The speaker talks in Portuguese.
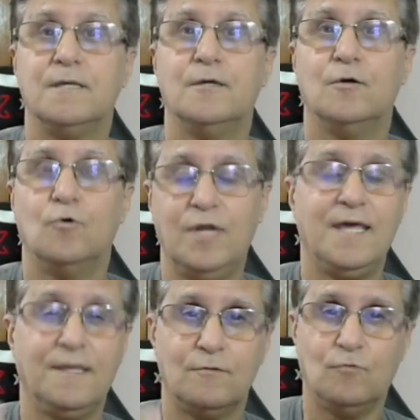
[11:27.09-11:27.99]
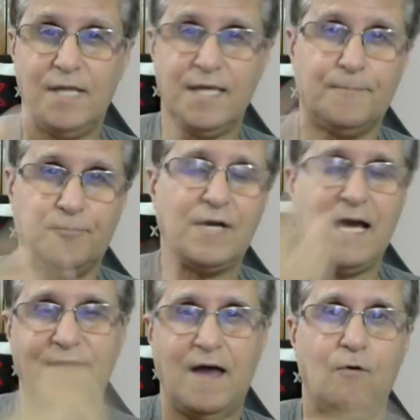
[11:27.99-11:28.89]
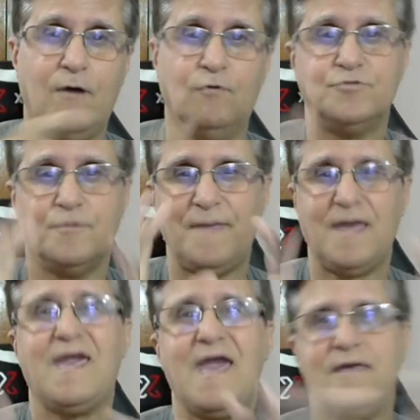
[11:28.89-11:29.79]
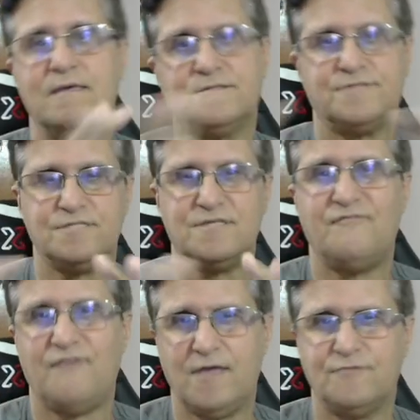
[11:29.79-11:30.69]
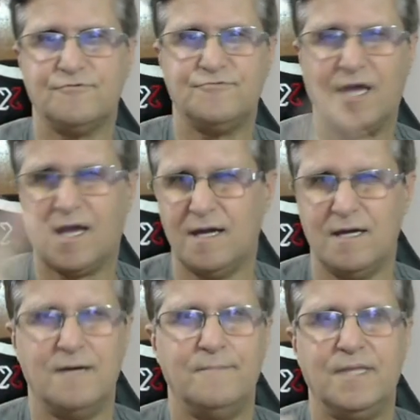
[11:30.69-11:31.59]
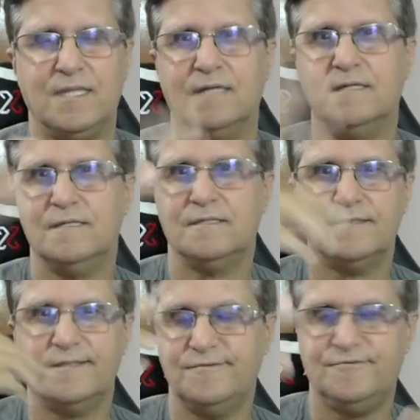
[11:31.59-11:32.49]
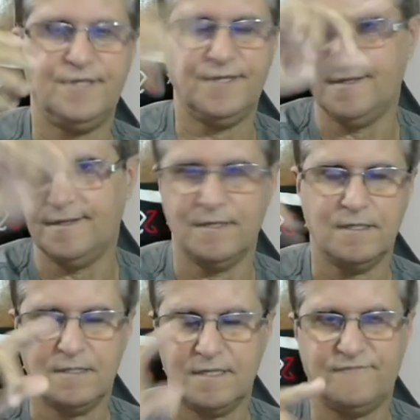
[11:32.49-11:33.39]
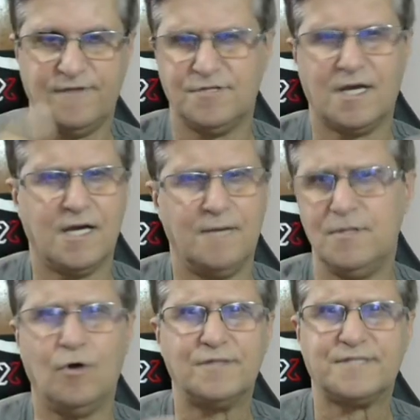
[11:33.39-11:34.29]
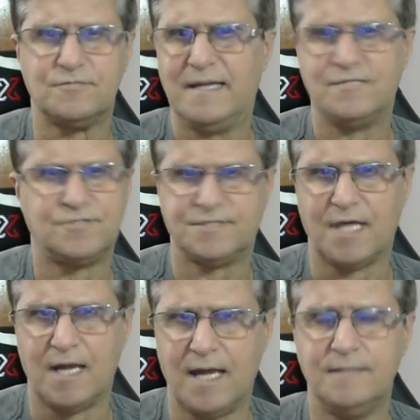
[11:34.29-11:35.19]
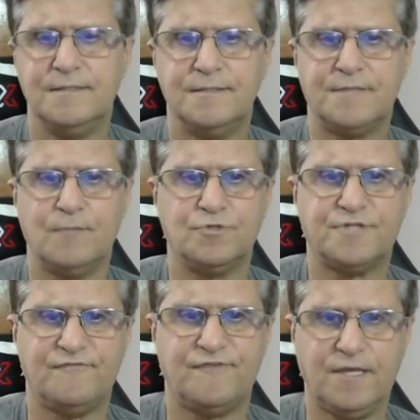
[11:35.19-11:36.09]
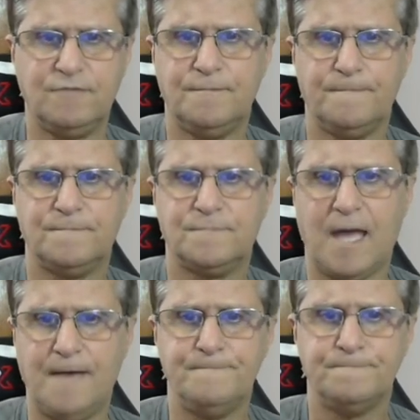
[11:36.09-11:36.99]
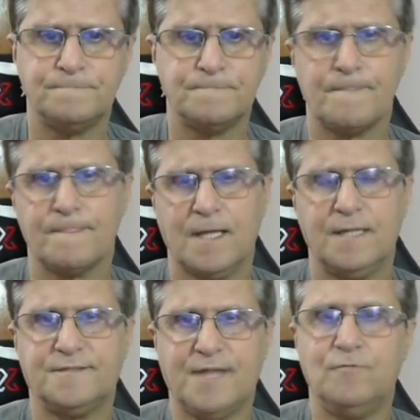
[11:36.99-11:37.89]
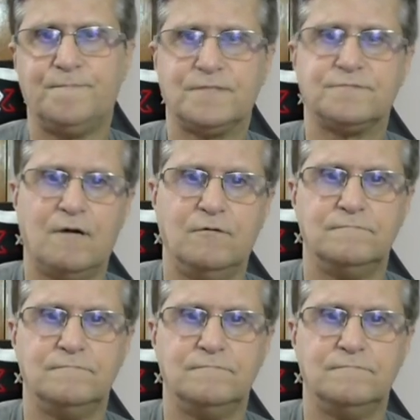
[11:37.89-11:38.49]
o, li o link para o canal onde eu peguei esses efeitos de câmera, de efeito de câmera e outras mais que tem lá. Tem muito efeito, tá? Então, pessoal,